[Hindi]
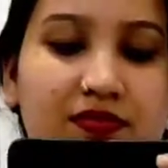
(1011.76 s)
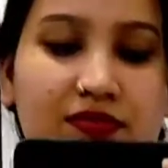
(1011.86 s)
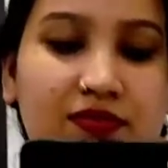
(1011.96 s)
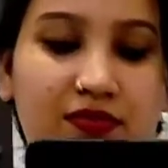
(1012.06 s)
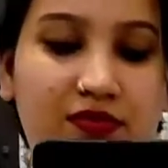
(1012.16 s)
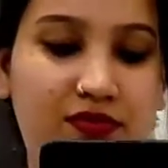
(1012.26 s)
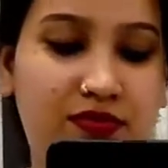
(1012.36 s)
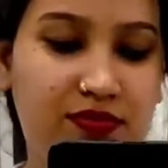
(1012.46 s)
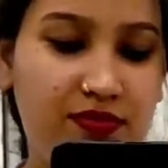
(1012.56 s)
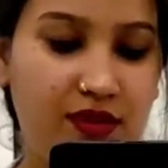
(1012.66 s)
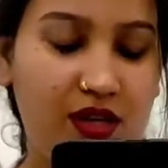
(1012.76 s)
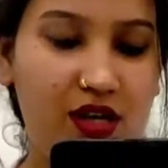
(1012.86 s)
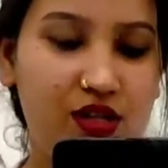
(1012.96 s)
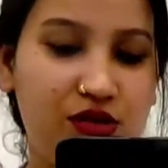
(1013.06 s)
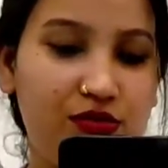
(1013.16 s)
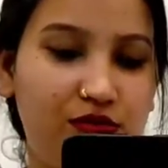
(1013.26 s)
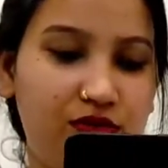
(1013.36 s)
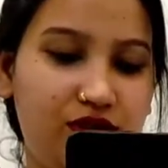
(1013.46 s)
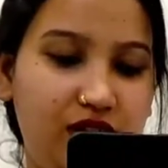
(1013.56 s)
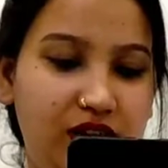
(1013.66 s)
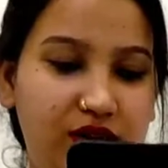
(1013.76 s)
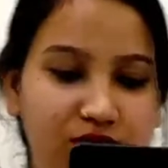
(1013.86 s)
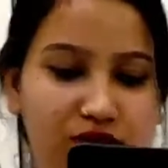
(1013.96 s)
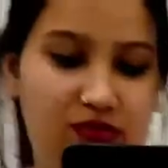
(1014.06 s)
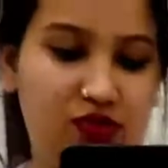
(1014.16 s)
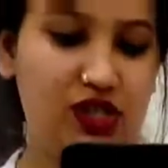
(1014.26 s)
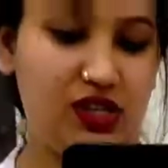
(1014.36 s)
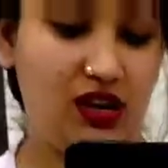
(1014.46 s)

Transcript: गाइस ये भी मुझे टाइट हो रहा है मुझे ऐसा